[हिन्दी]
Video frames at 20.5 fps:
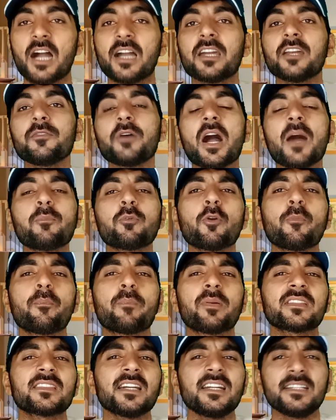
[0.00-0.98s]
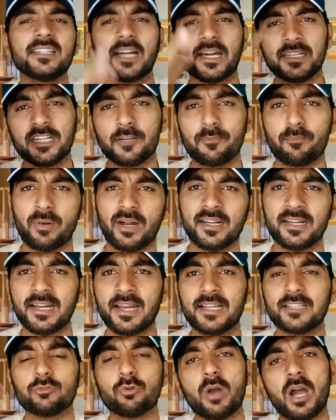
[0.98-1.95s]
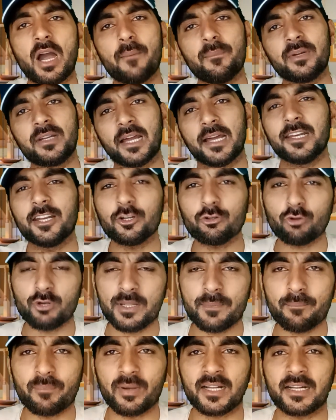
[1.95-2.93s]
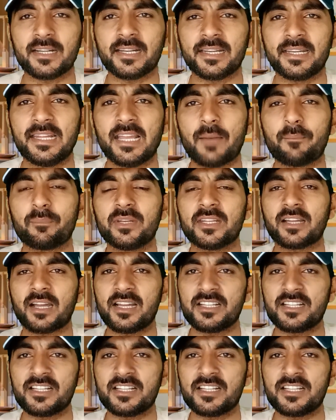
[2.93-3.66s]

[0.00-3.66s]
अगर आपको पता है डॉलर बढ़ रहा है तो आप डॉलर को ही पकड़ लें अपनी